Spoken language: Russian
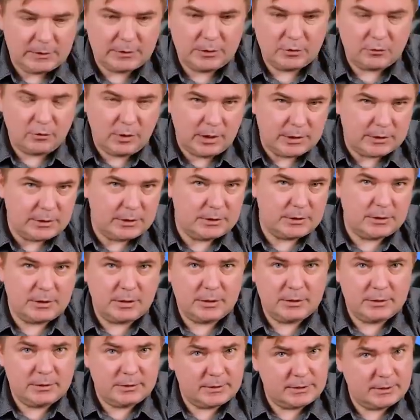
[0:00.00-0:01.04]
ситуации с,
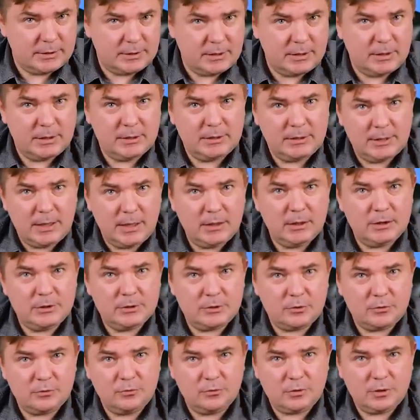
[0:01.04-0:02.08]
с данной
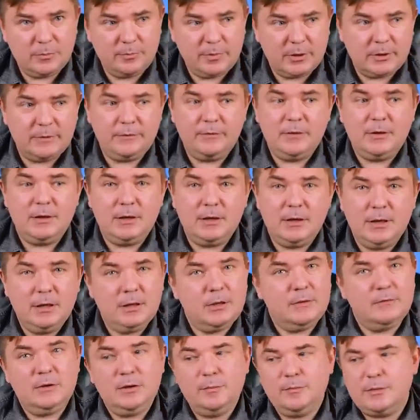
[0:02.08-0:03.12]
структурой портфеля
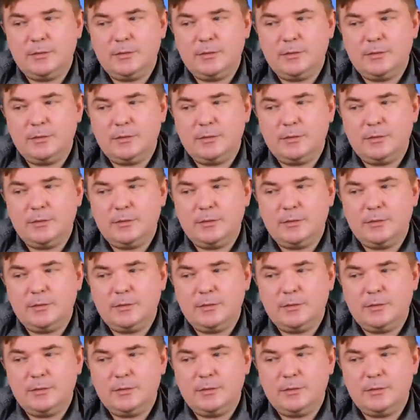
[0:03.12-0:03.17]
этого не